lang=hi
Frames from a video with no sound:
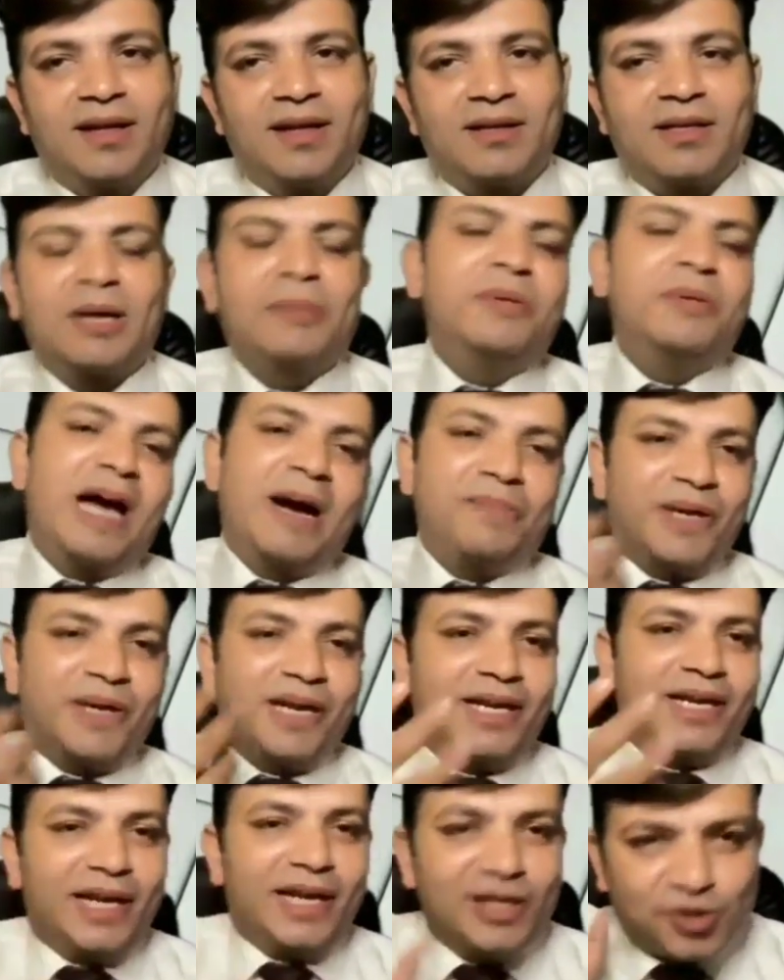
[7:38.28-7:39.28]
कभी आपने
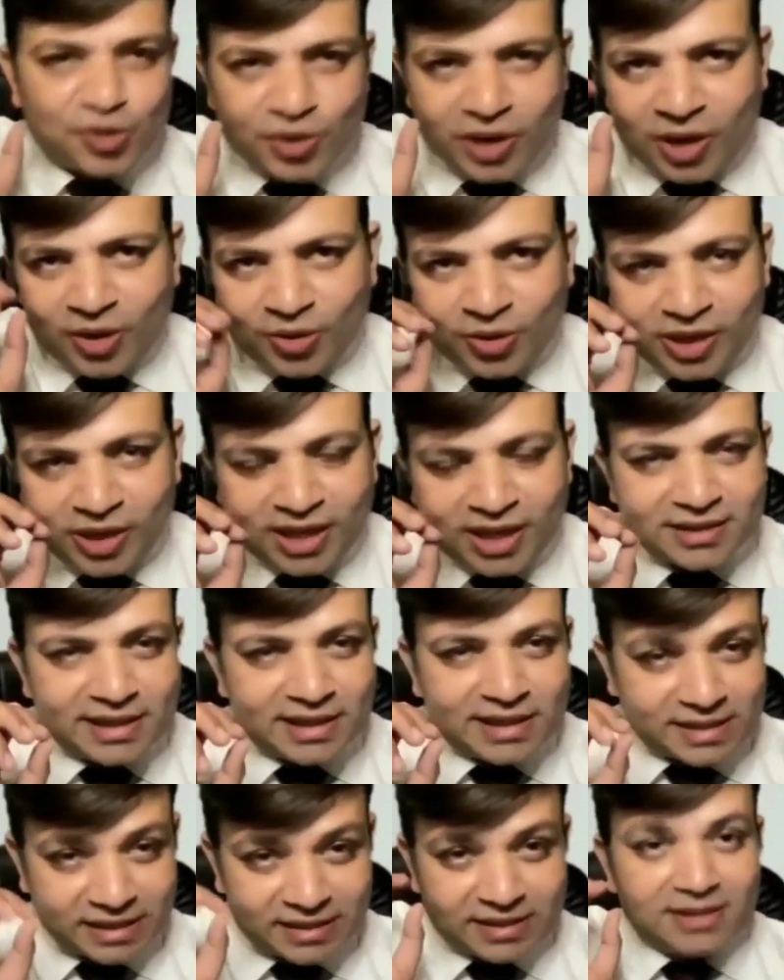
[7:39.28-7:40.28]
नहीं सुना होगा कि
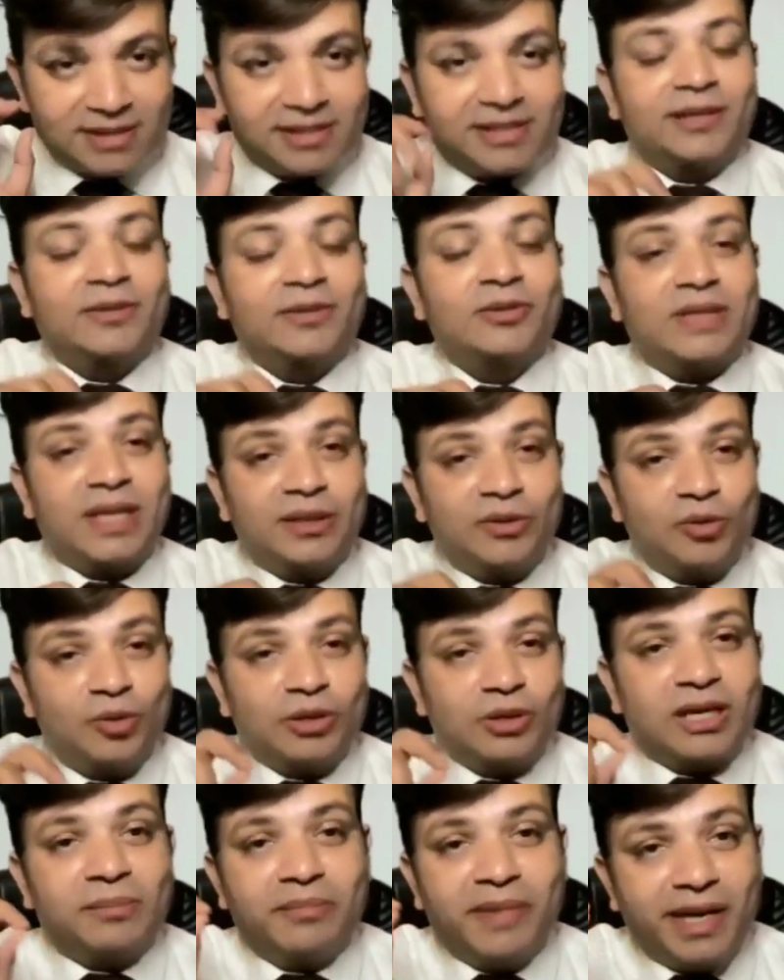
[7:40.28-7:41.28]
सचिन
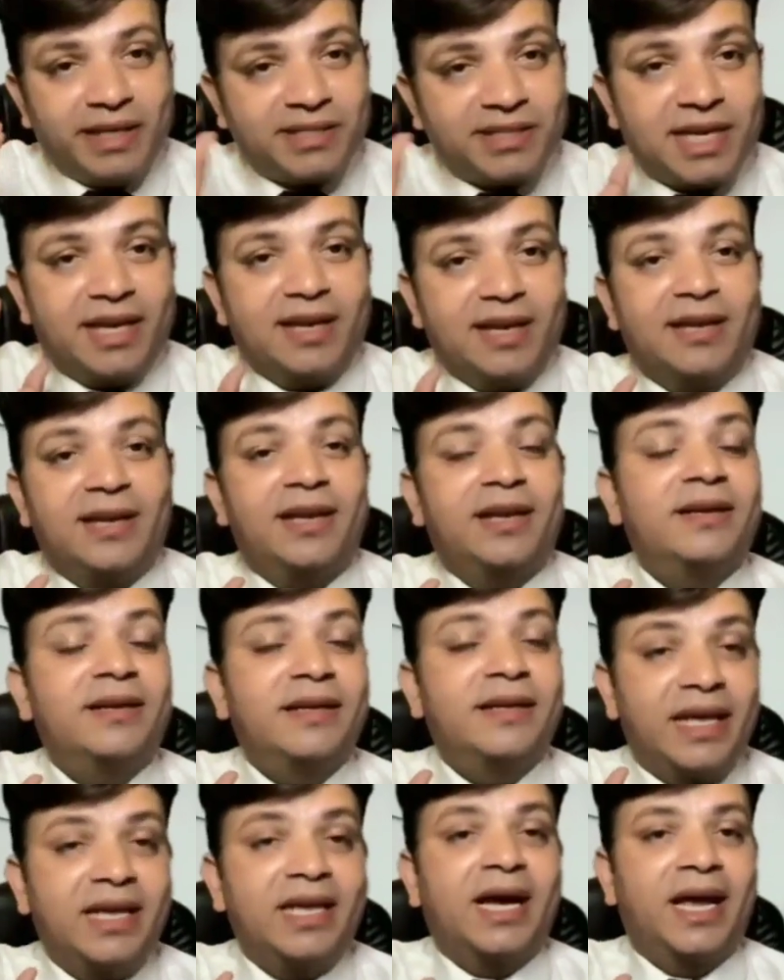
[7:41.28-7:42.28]
तेंदुलकर मैच खेलने
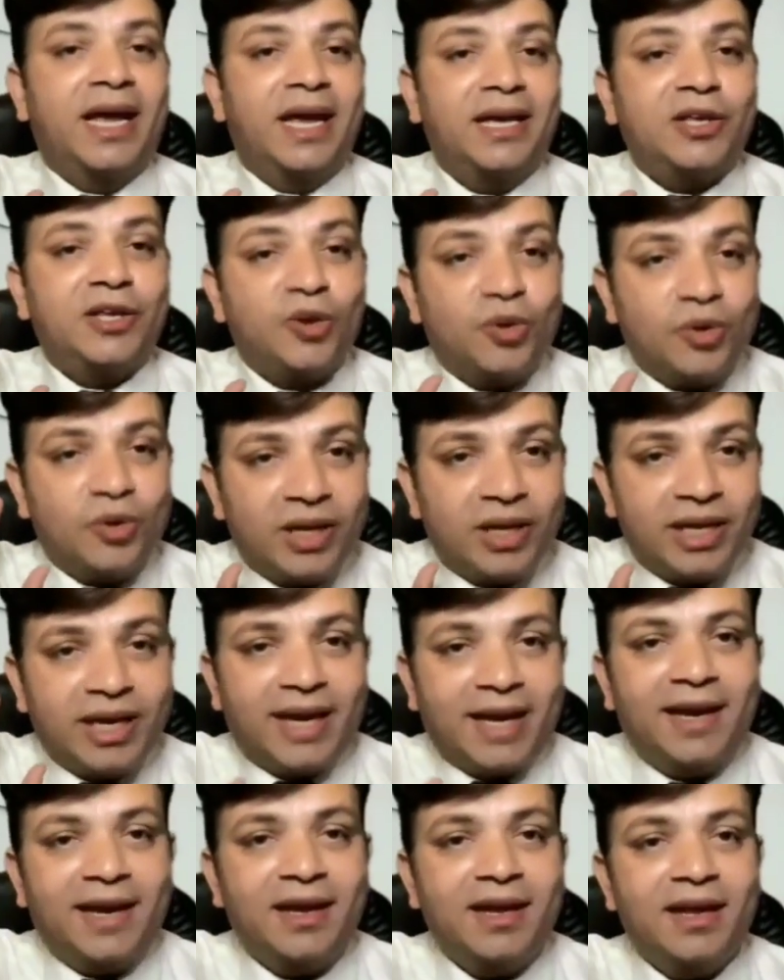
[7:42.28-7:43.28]
नहीं आए क्यों नहीं
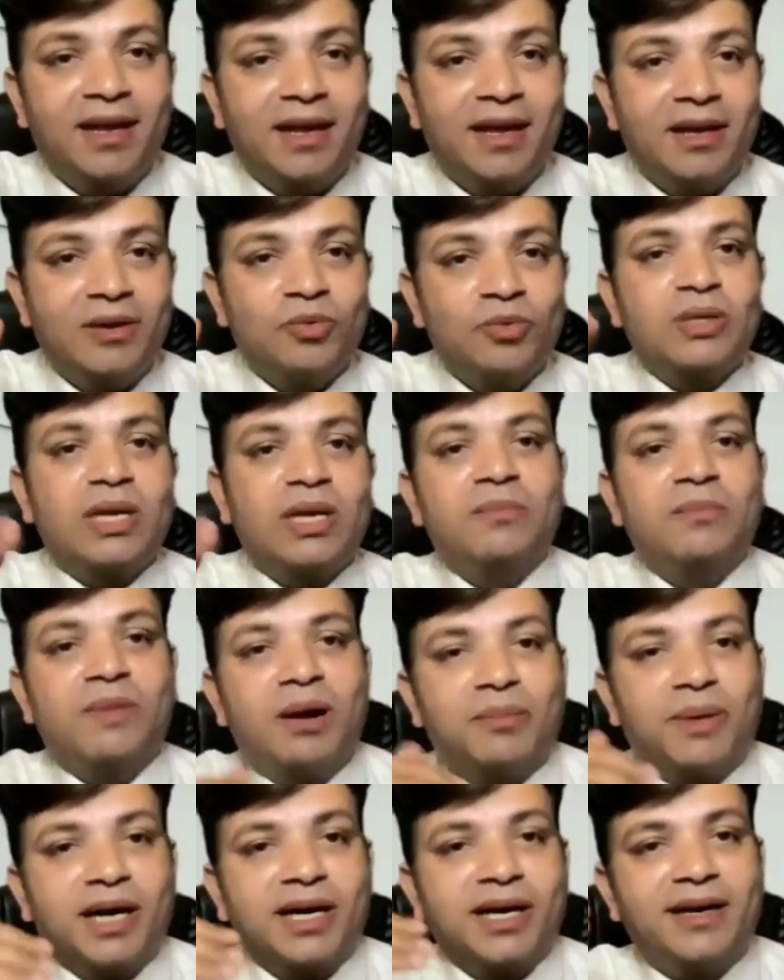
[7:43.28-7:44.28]
आए उनके
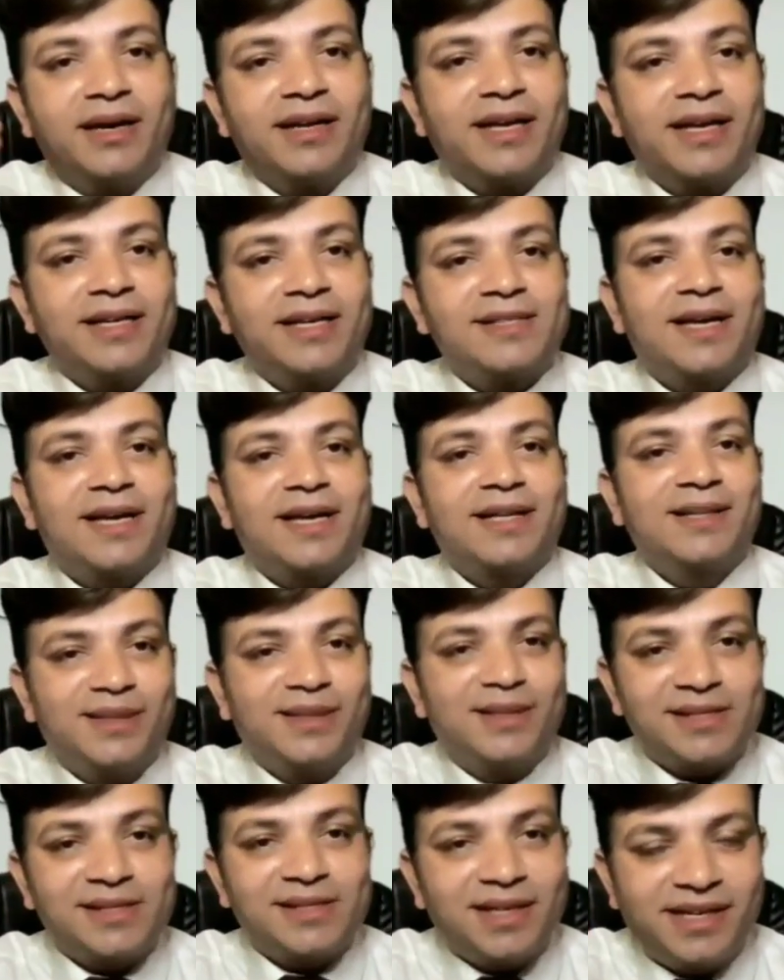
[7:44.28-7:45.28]
मामा के लड़के की शादी थी
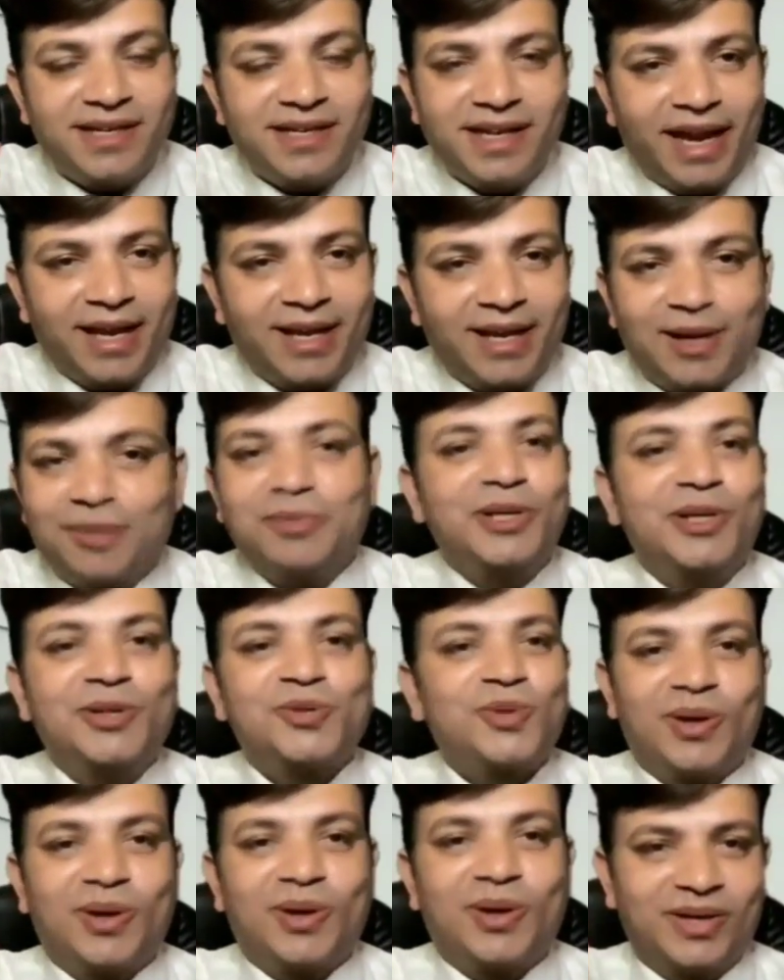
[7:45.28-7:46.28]
इसलिए नहीं आए कभी नहीं
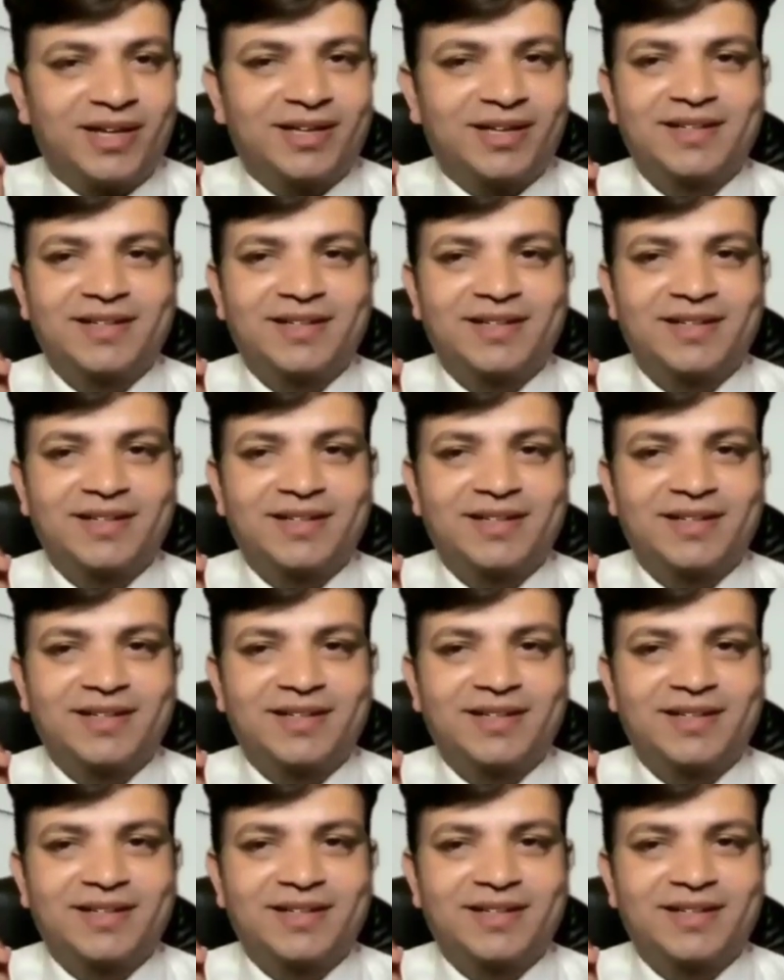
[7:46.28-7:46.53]
सुना होगा